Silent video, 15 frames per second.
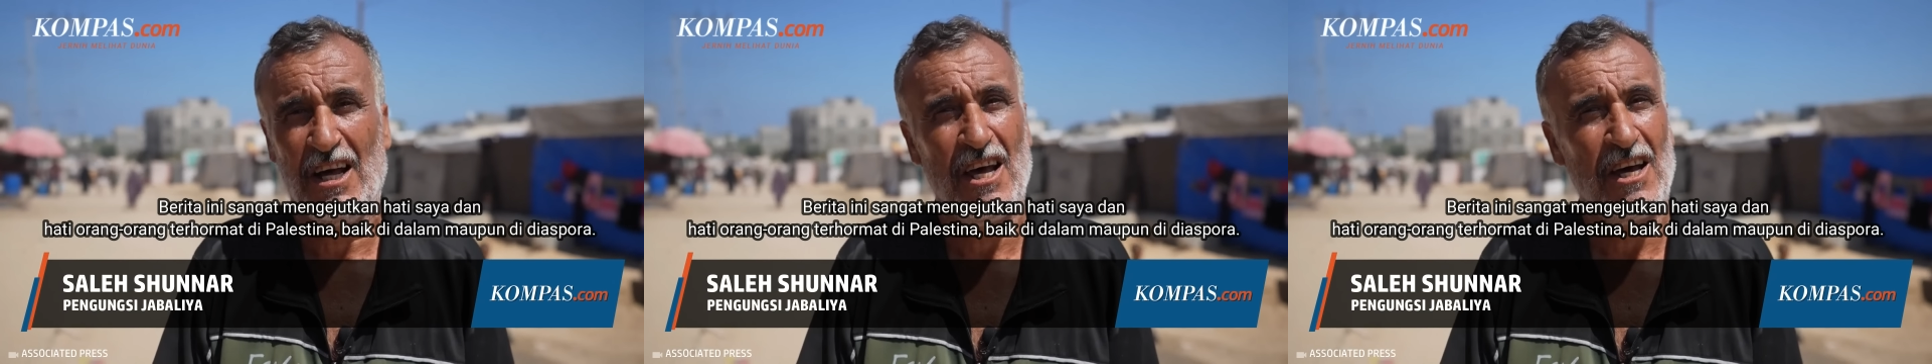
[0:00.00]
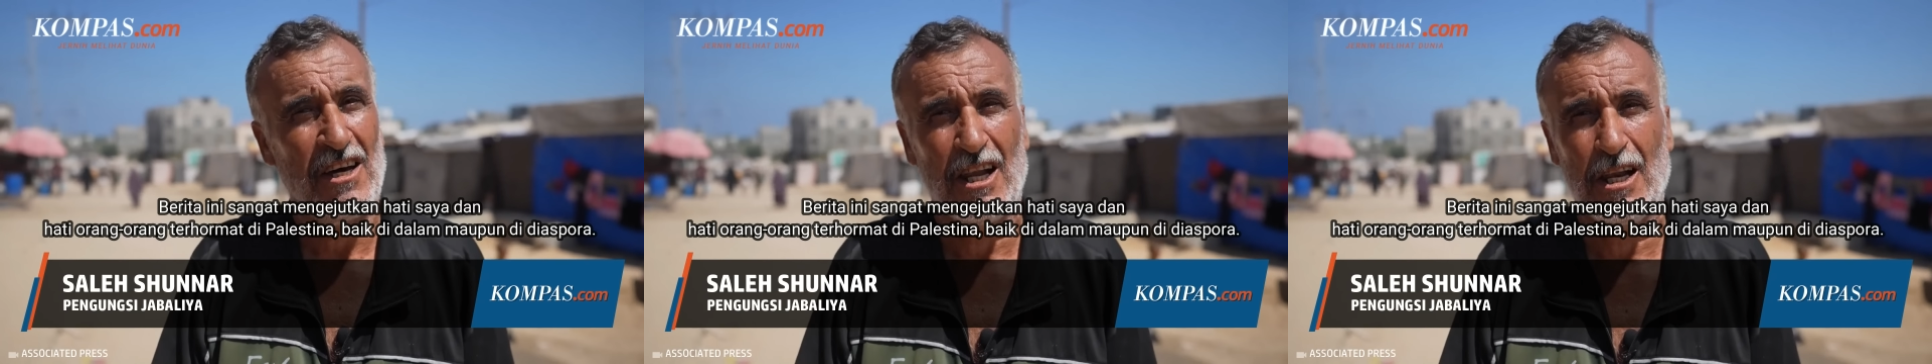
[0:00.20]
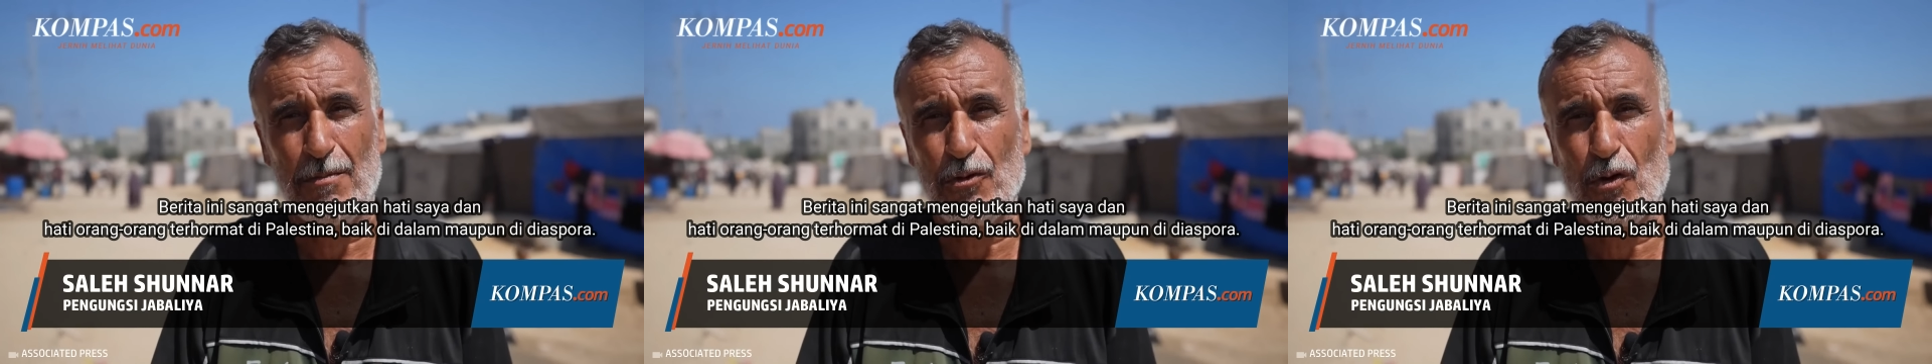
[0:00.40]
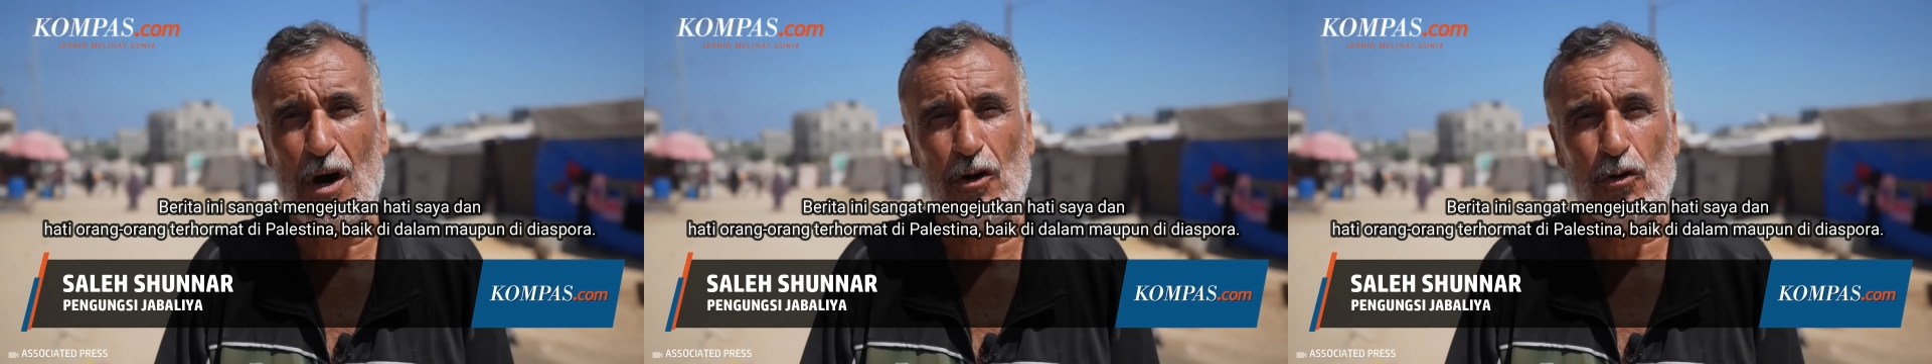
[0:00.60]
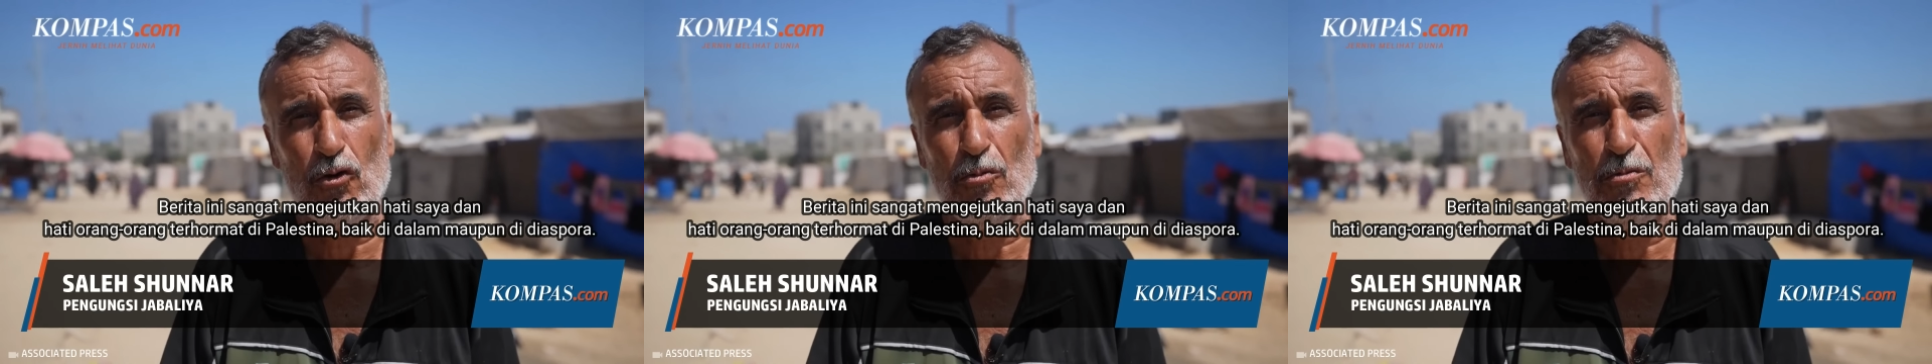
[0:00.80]
على قلبي
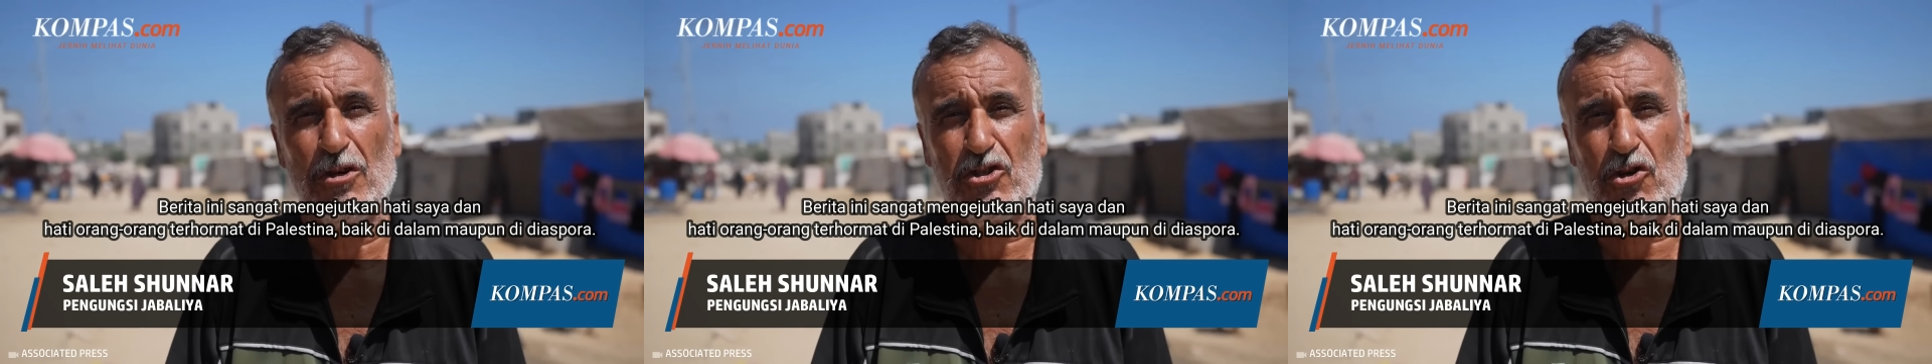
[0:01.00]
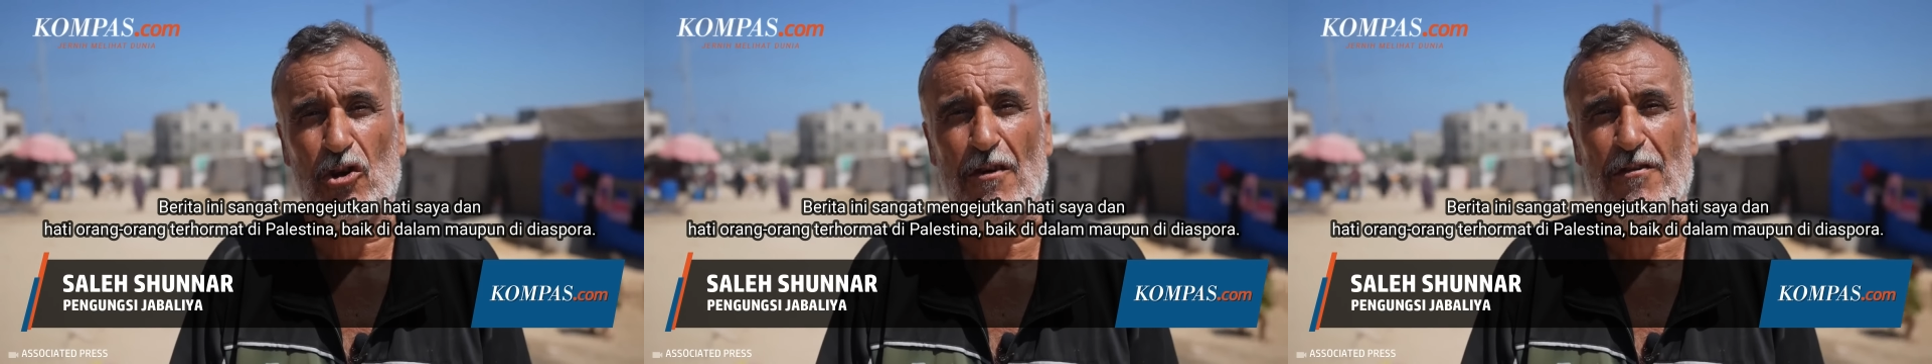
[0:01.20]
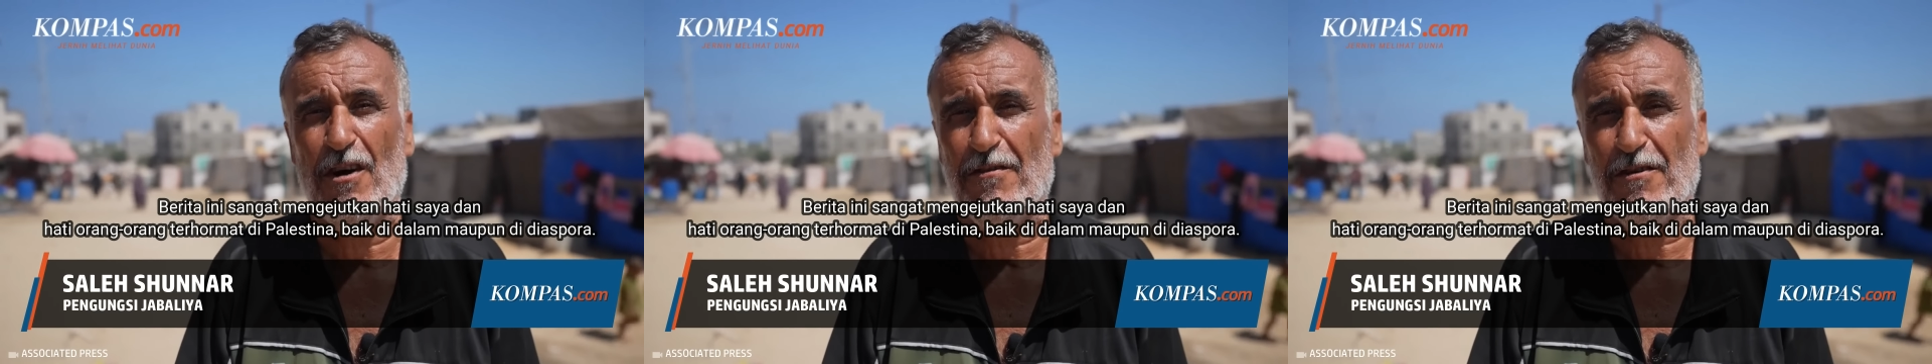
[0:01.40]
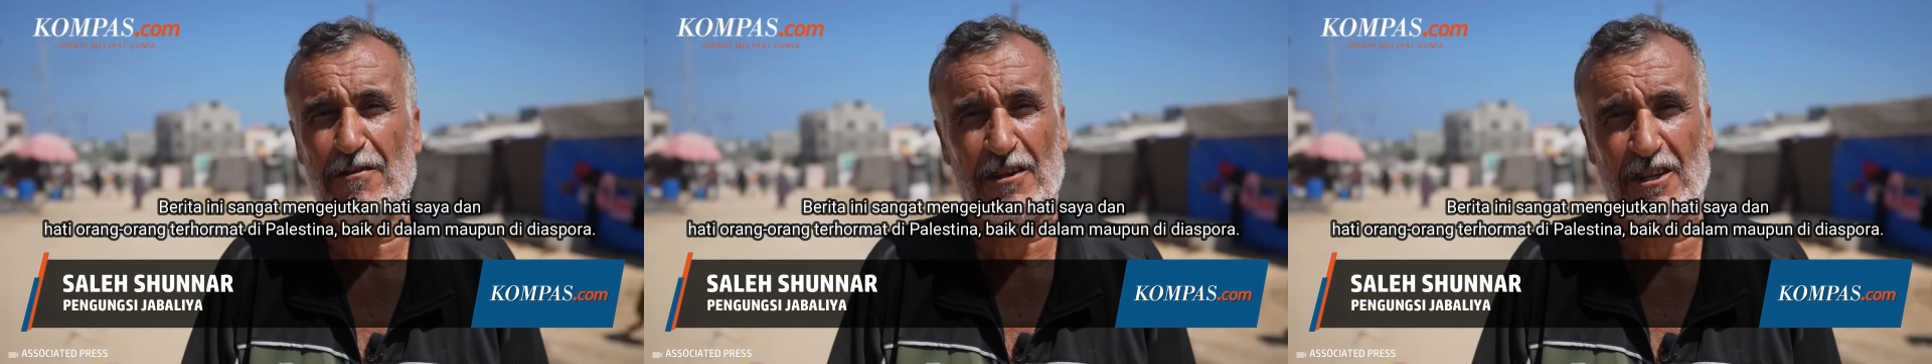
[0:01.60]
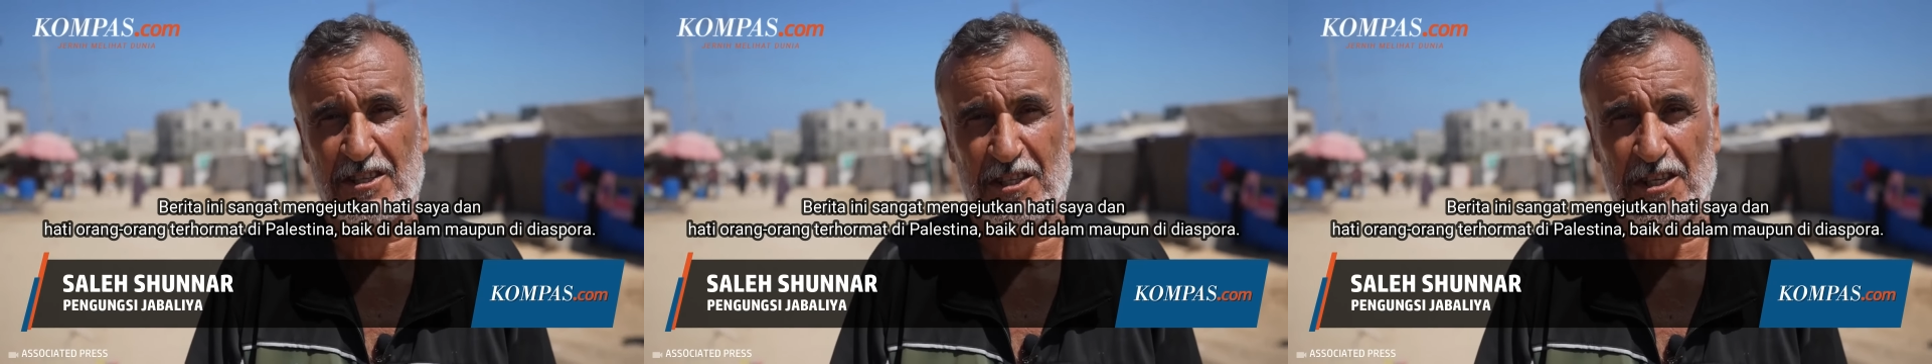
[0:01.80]
وقلوب الشرفاء في
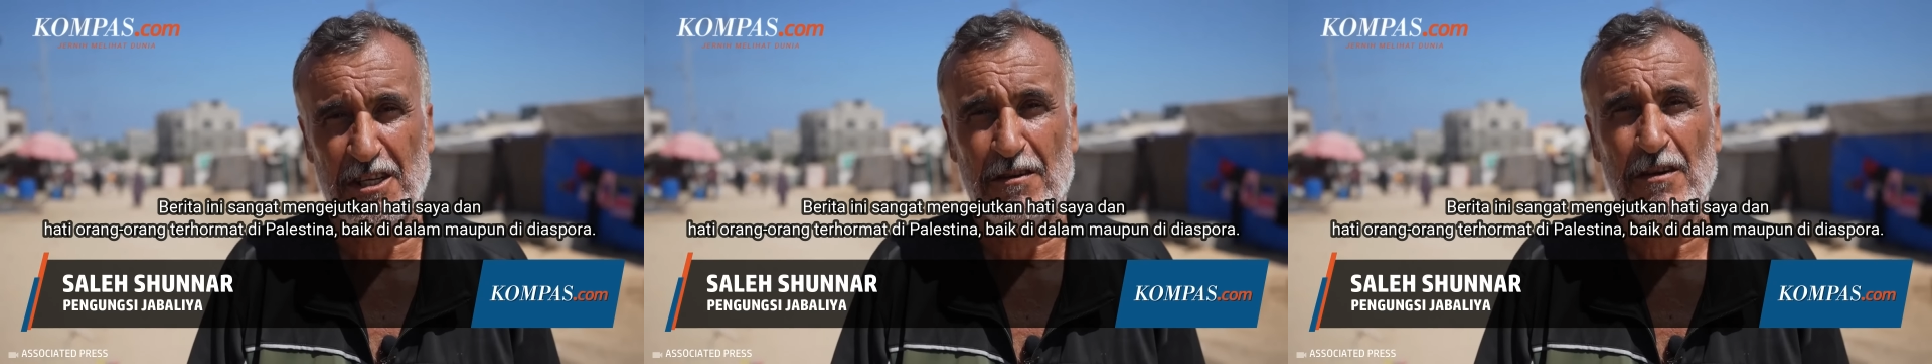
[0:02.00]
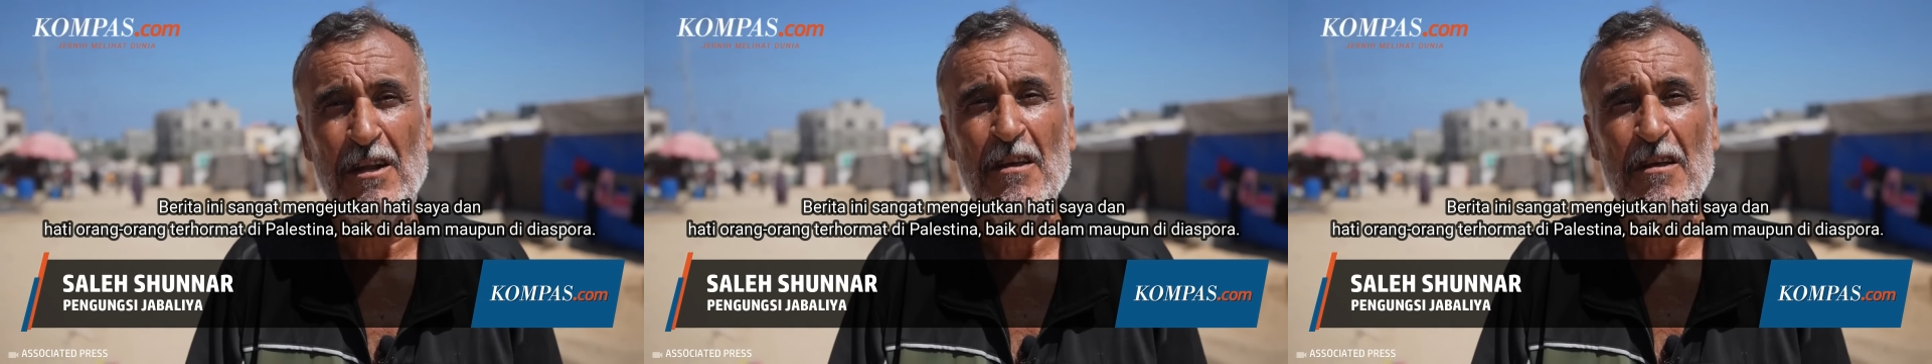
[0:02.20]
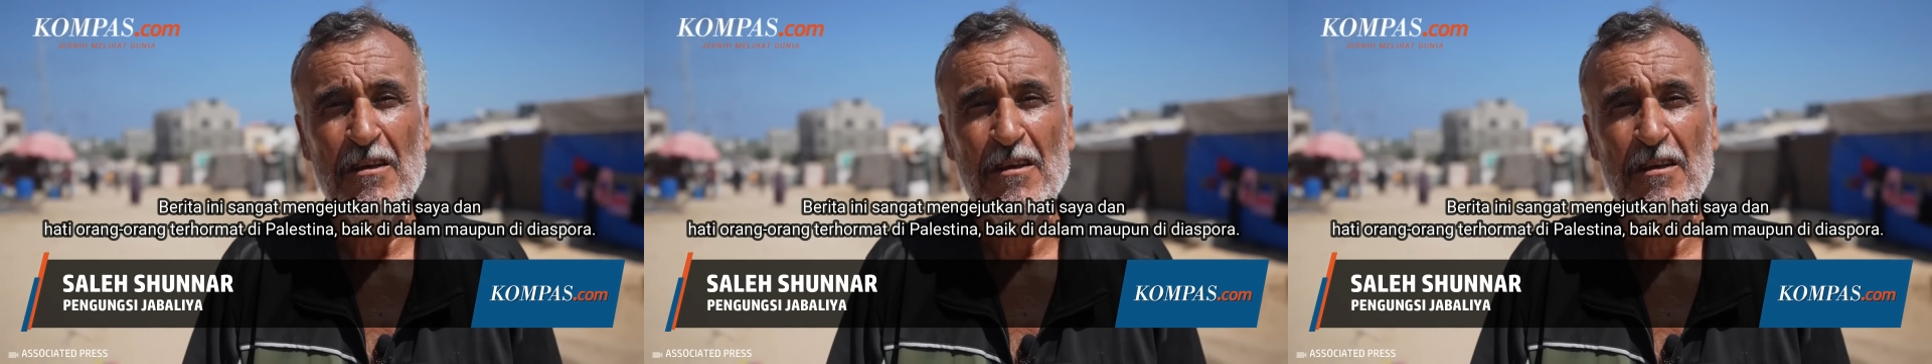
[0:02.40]
فلسطين